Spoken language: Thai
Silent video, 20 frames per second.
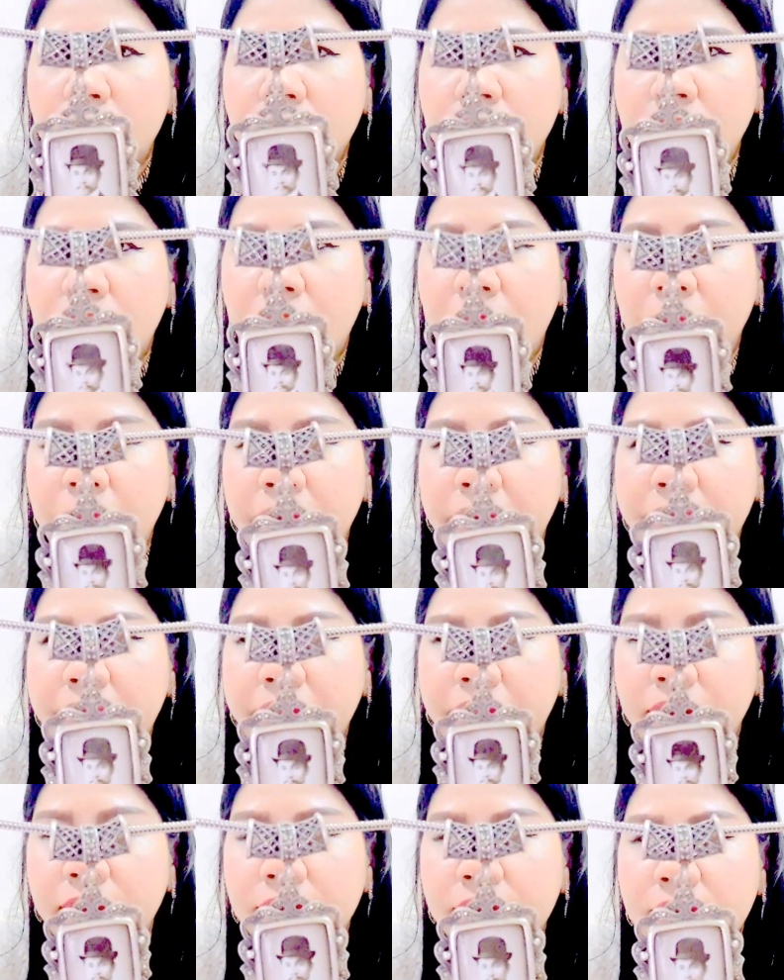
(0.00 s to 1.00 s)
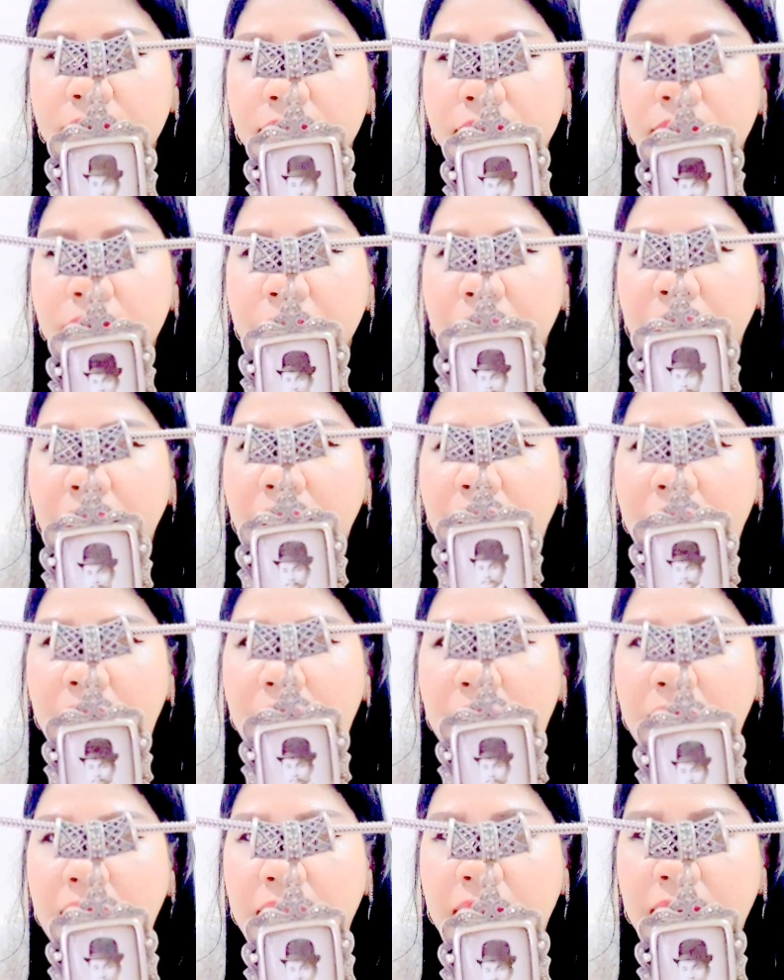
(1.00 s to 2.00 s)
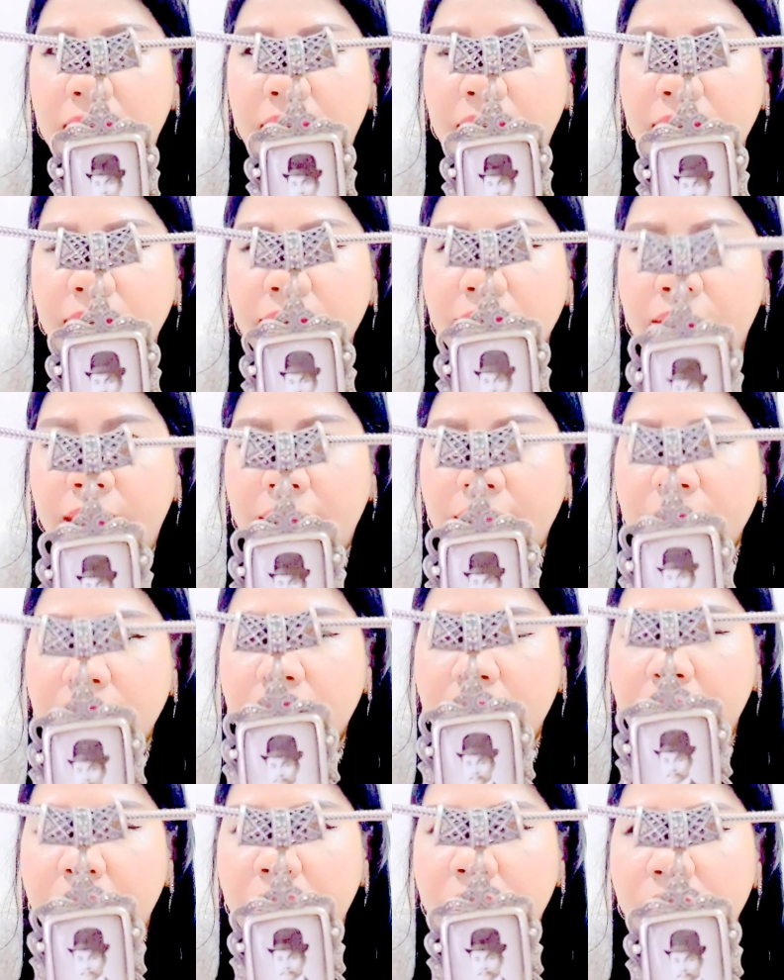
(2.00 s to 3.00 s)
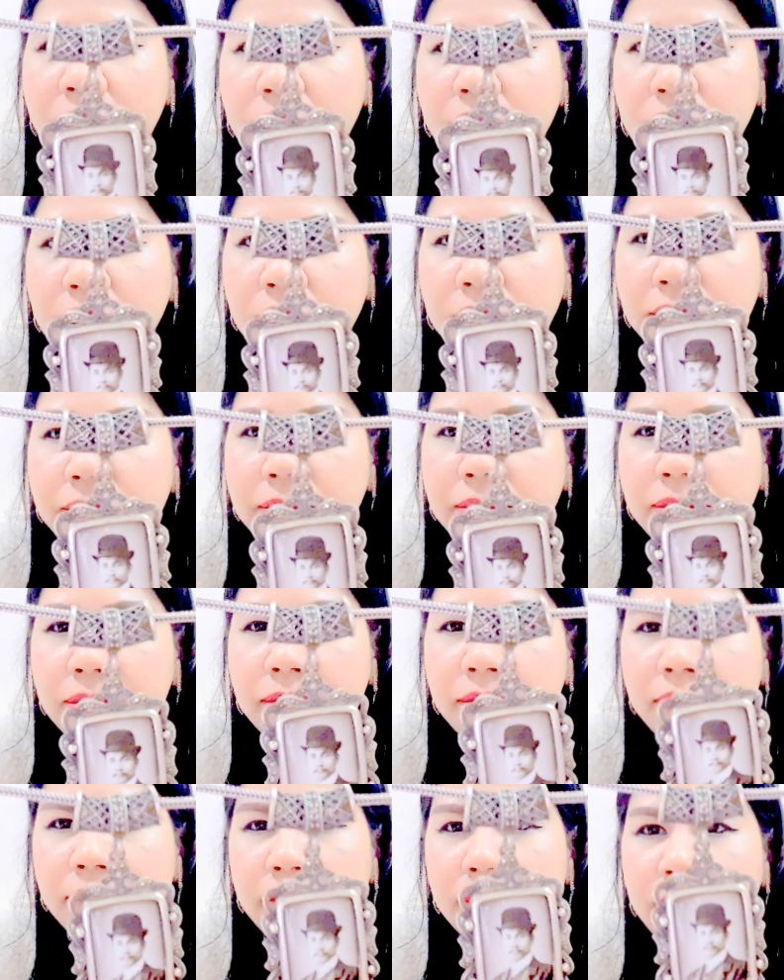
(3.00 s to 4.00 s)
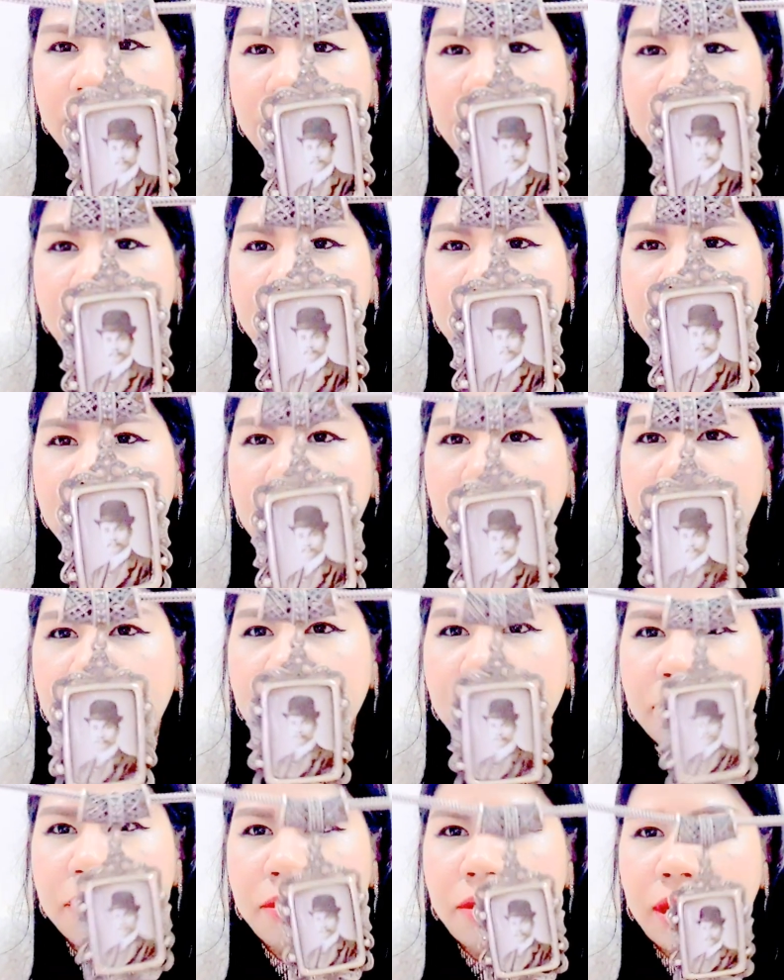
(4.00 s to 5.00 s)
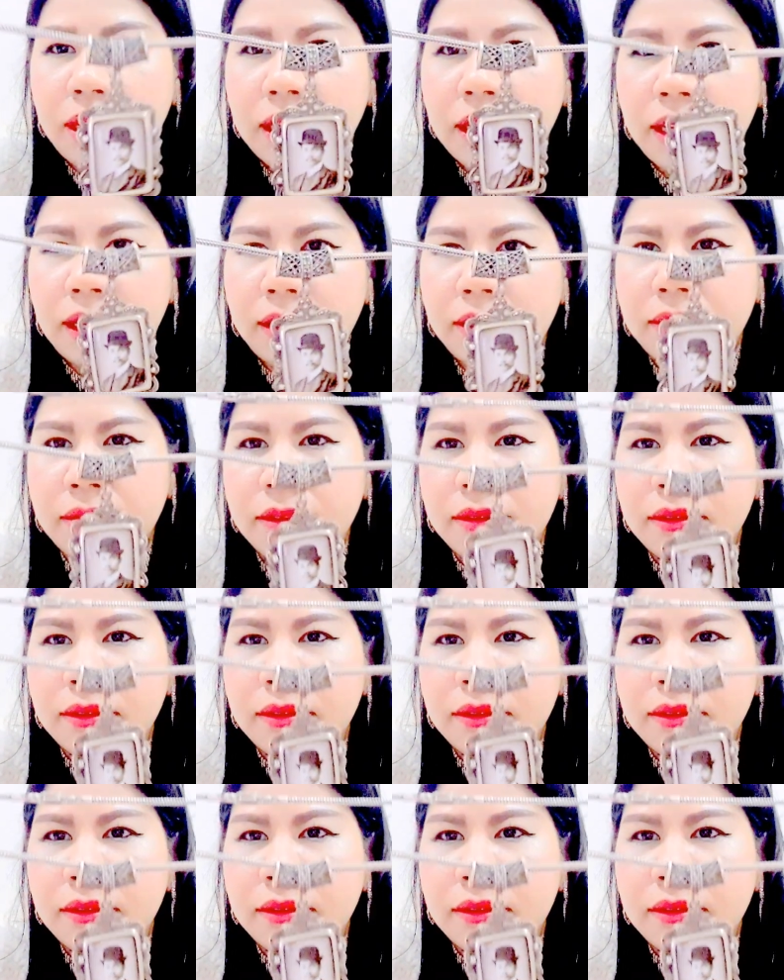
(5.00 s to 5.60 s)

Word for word: บูชาไปเจ็ดพันห้านะคะห้าสิบเปอร์เซ็นต์นะคะสวยค่ะ